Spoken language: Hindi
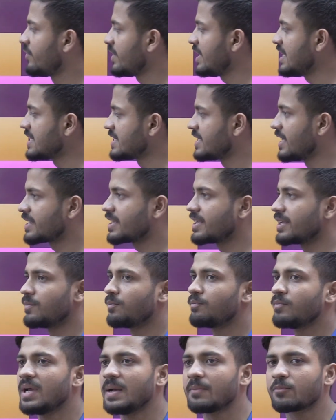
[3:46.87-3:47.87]
व्हील्स देखिए
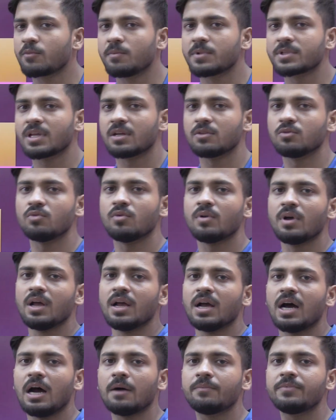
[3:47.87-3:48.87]
मैं आपको बता दूँ
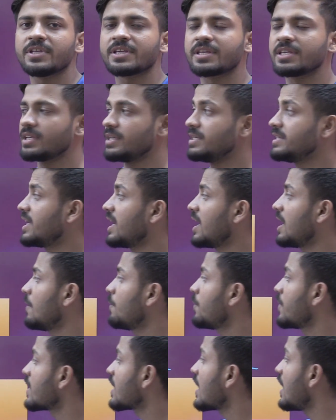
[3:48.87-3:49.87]
अब देखिए यहाँ
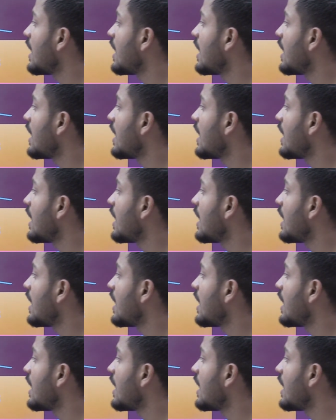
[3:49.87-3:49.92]
पर